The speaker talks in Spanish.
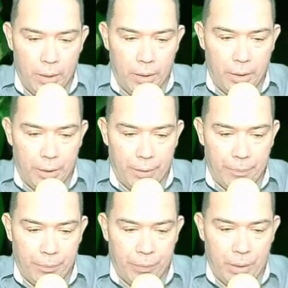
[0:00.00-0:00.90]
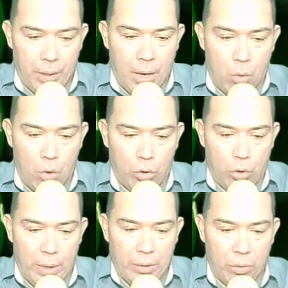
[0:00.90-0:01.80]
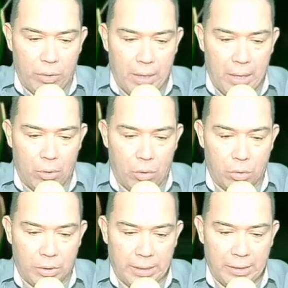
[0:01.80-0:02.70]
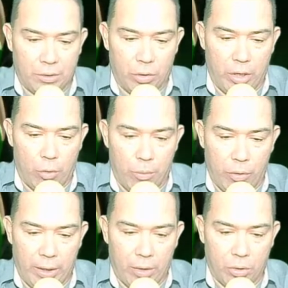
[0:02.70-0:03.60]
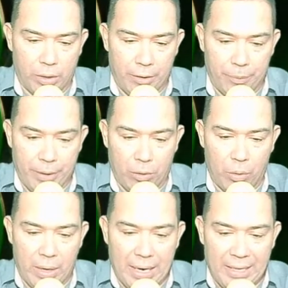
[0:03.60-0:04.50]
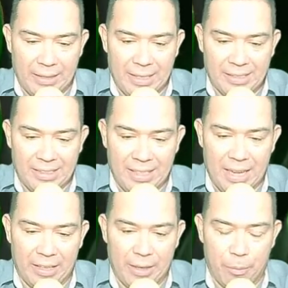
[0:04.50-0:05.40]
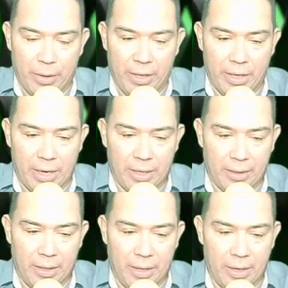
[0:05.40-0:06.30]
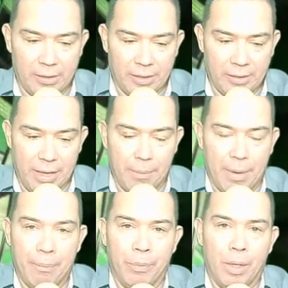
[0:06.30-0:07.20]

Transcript: Em, aún no hay un claro consenso de los modelos respecto a la intensidad que puede llegar a tener el sistema.